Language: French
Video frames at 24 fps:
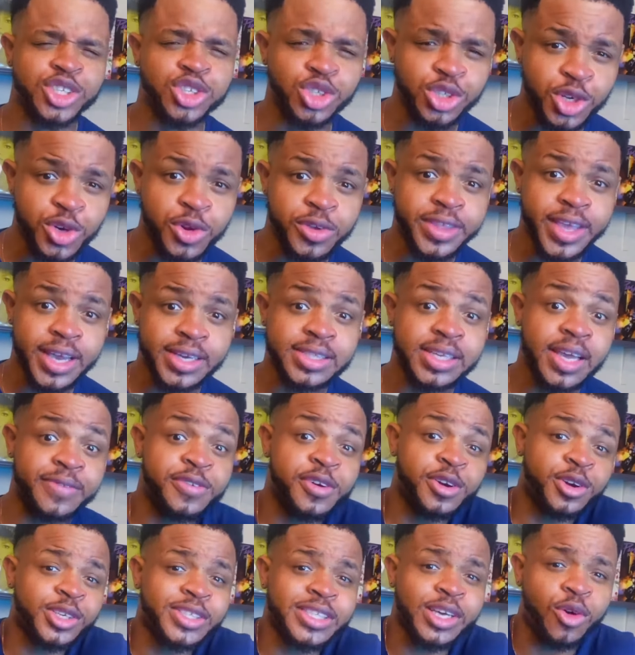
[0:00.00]
changer le texte
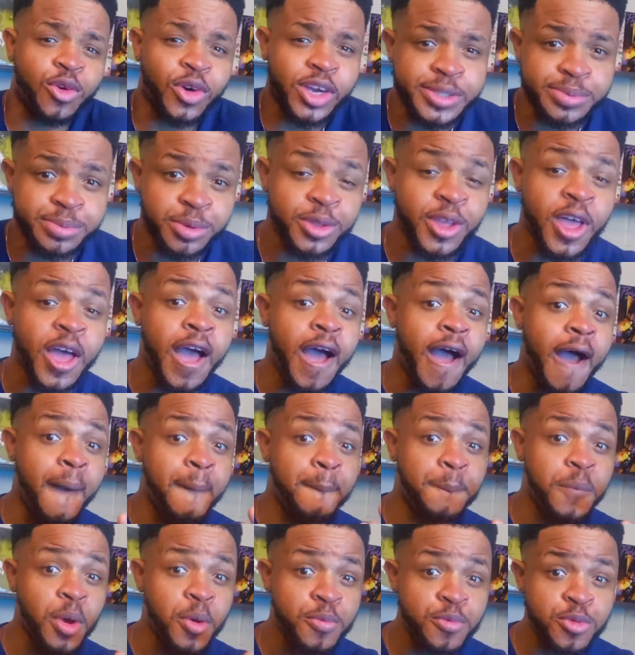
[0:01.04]
afin que ça corresponde un
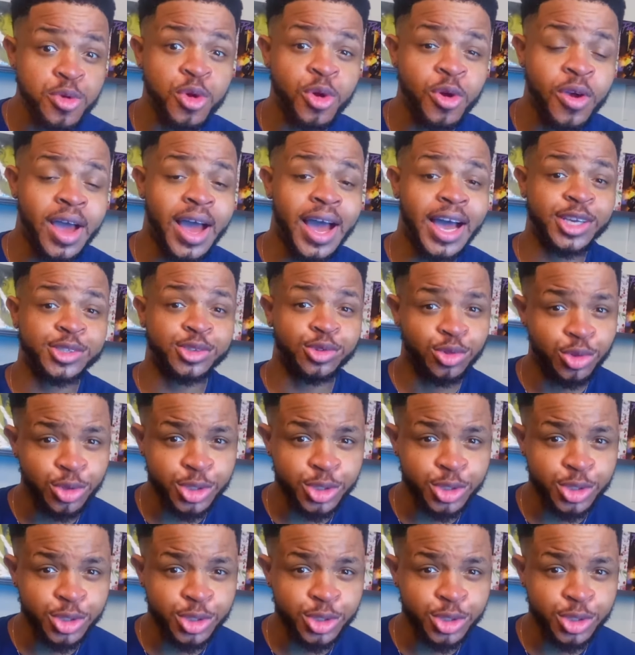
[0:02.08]
peu mieux à son